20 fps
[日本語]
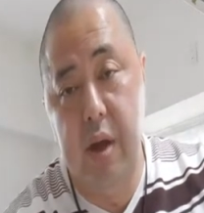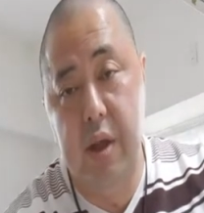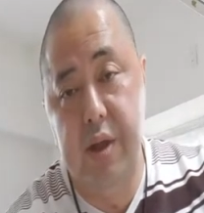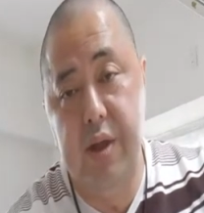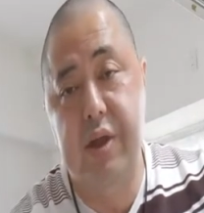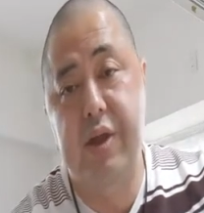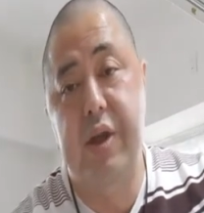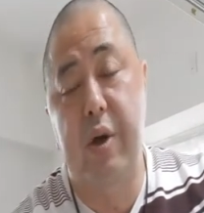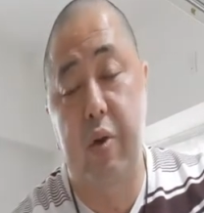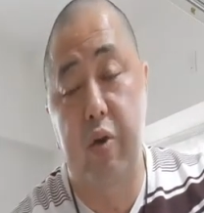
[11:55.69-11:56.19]

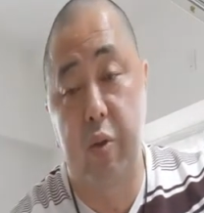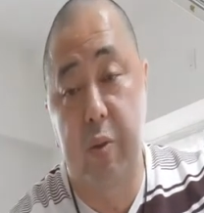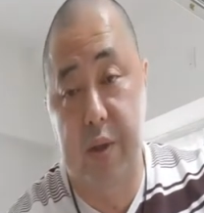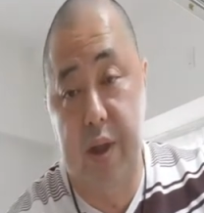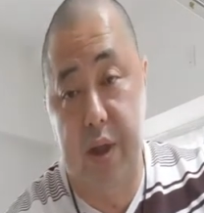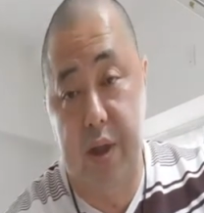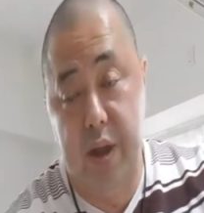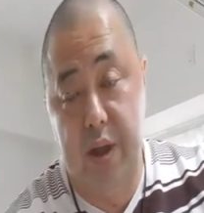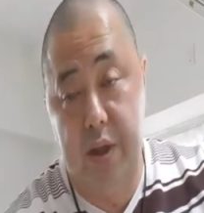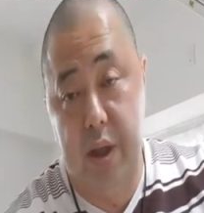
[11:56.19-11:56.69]
ちっちゃい子供
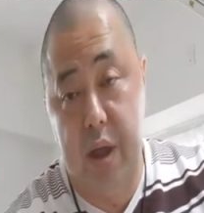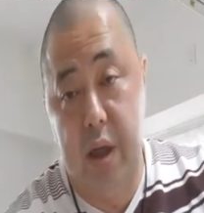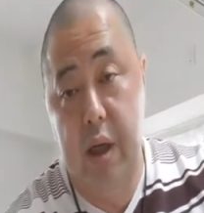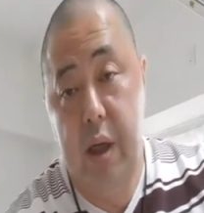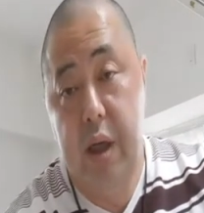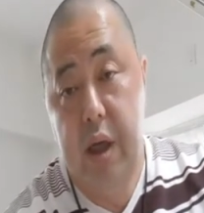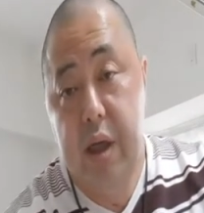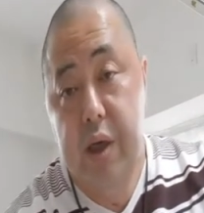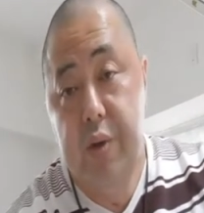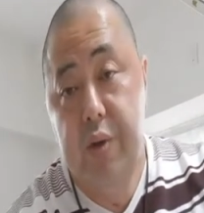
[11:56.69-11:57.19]
さんだったら。
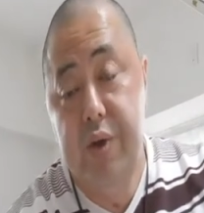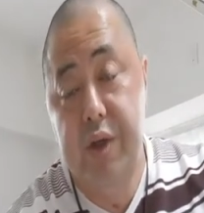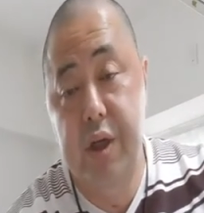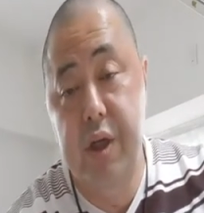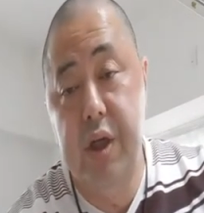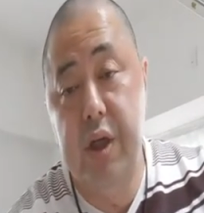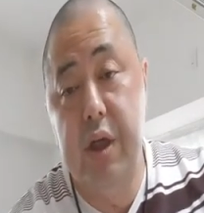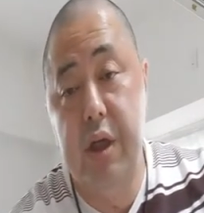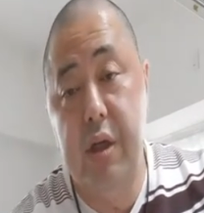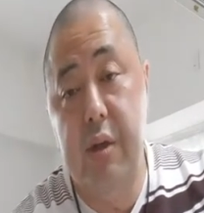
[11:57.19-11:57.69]
口
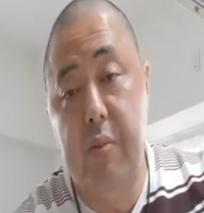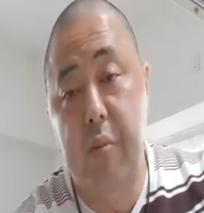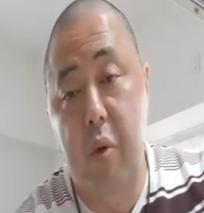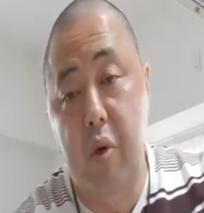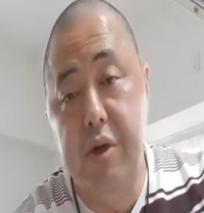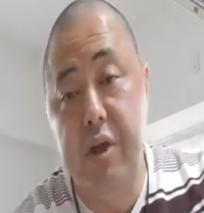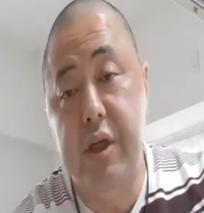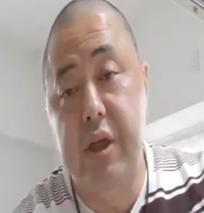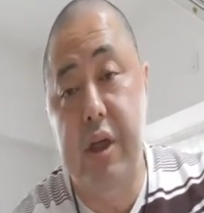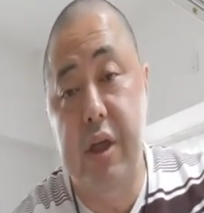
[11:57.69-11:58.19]
にも
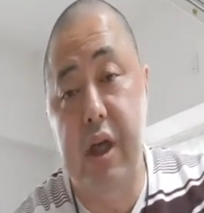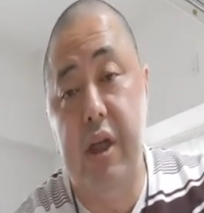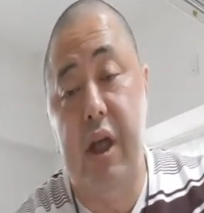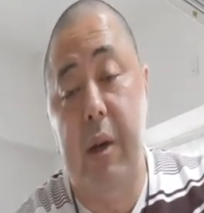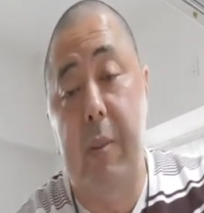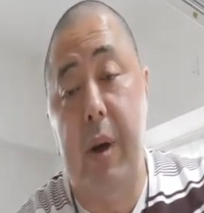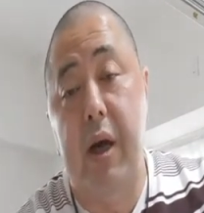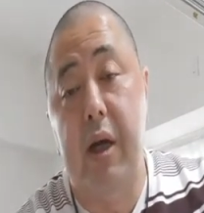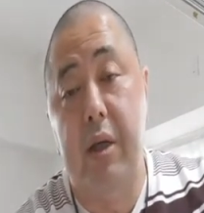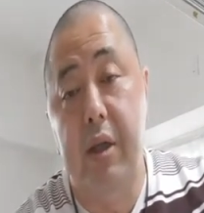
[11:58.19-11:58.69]
し入れた
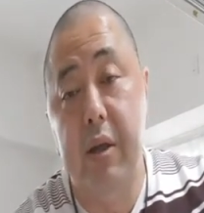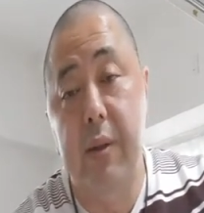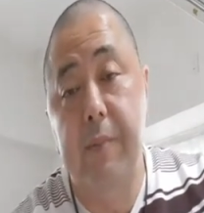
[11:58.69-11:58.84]
場合に。